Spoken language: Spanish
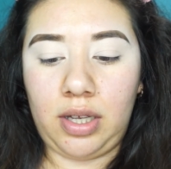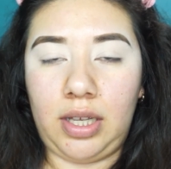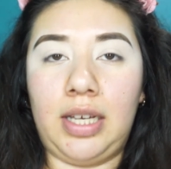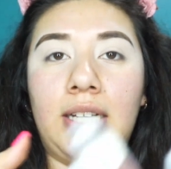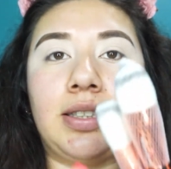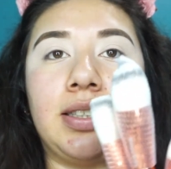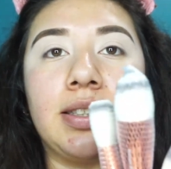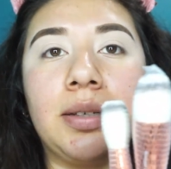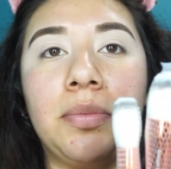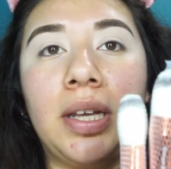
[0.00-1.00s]
y así
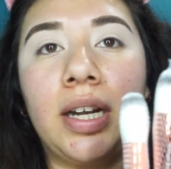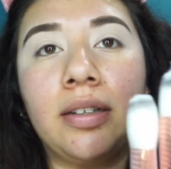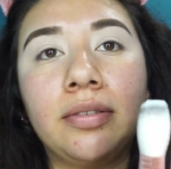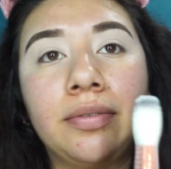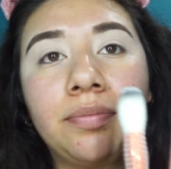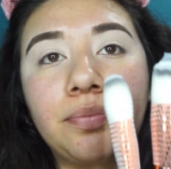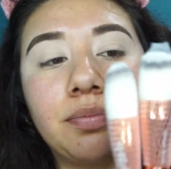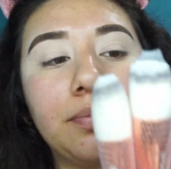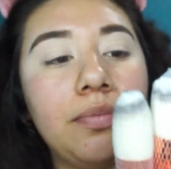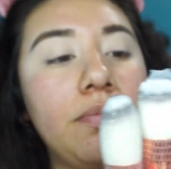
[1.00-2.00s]
se miran.
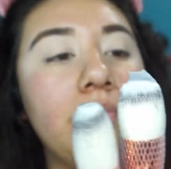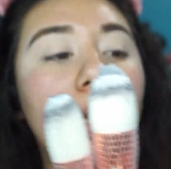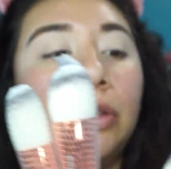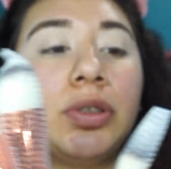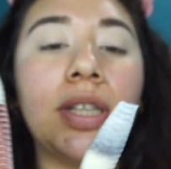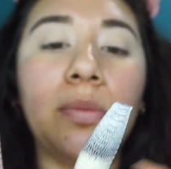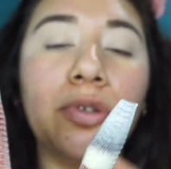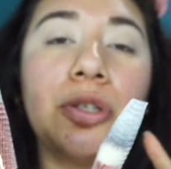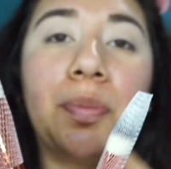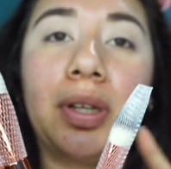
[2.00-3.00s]
Me gusta
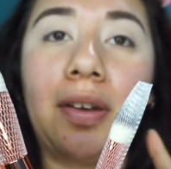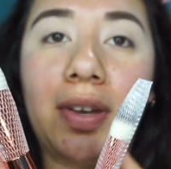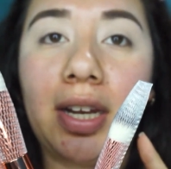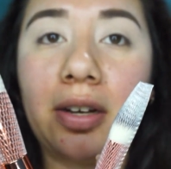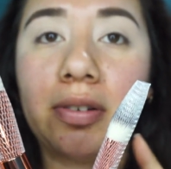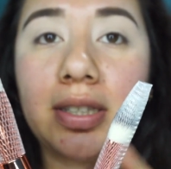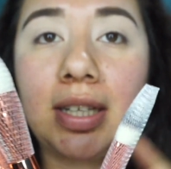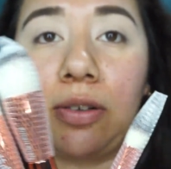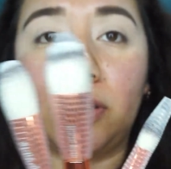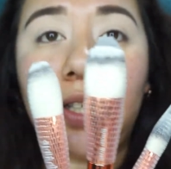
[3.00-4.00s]
mucho porque viene con
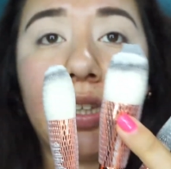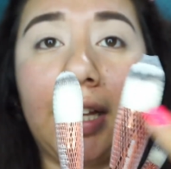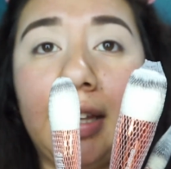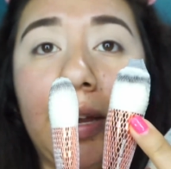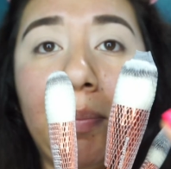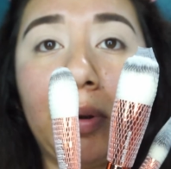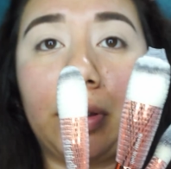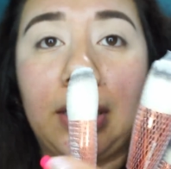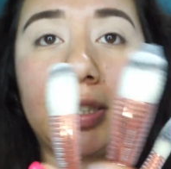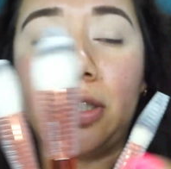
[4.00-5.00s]
esta cosita de
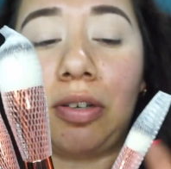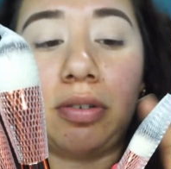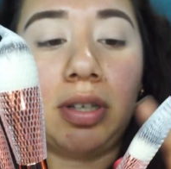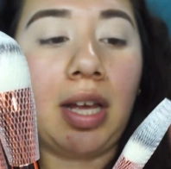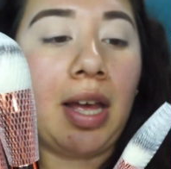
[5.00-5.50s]
protección.